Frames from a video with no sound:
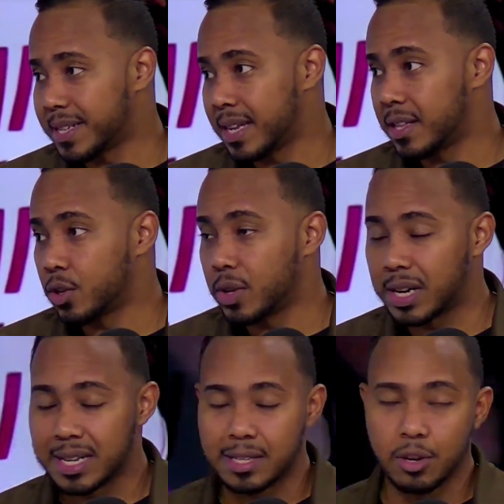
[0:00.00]
de todo el
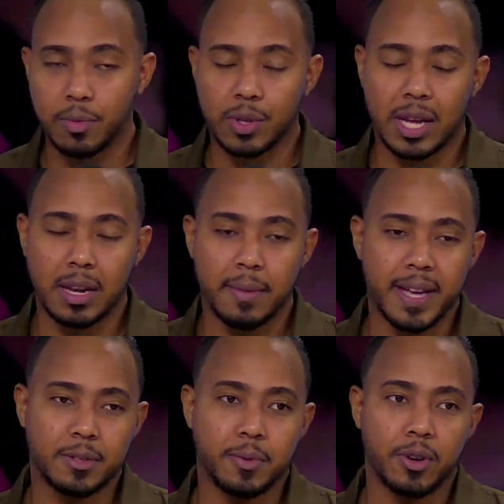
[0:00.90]
Clásico Mundial de
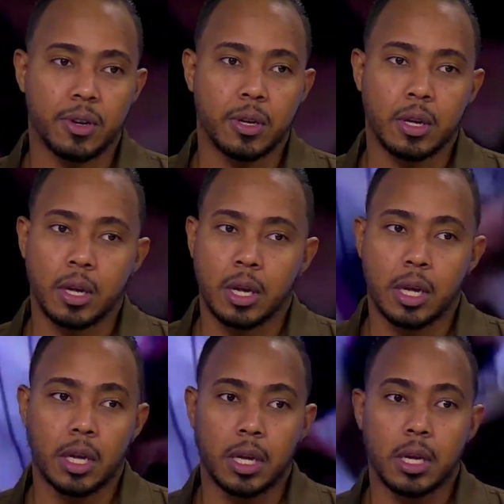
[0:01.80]
Béisbol.
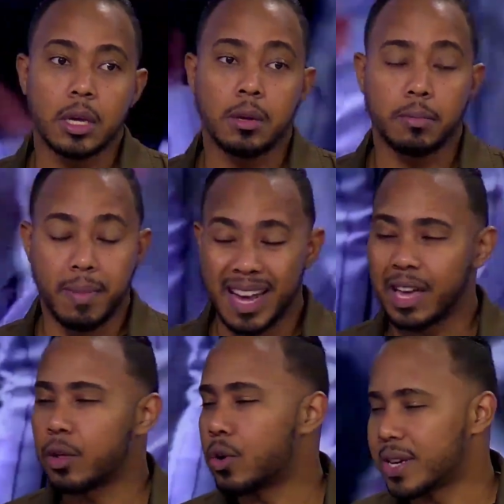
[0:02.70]
Y me
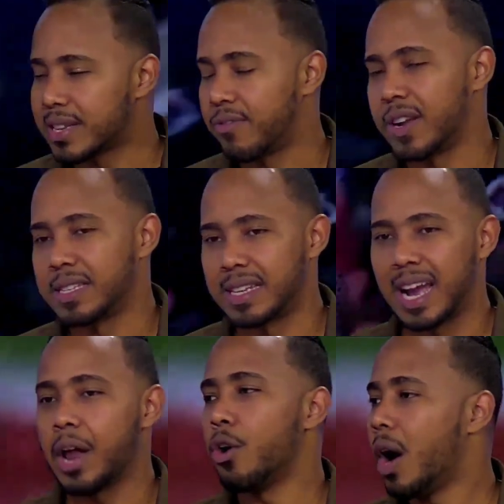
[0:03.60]
quedo con esa frase.
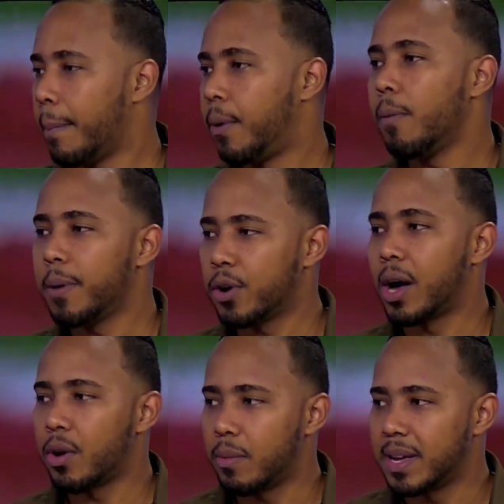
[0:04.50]
Ganó Japón, pero
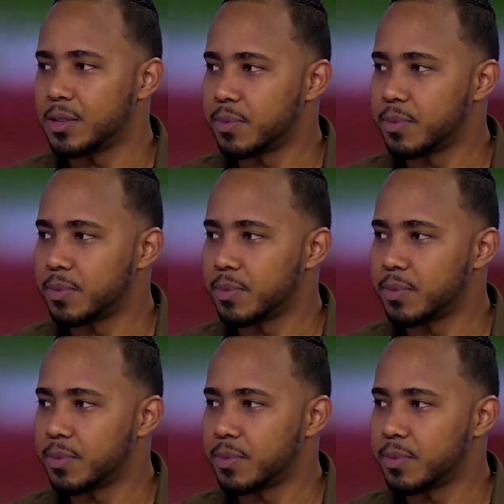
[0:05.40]
ganó el béisbol.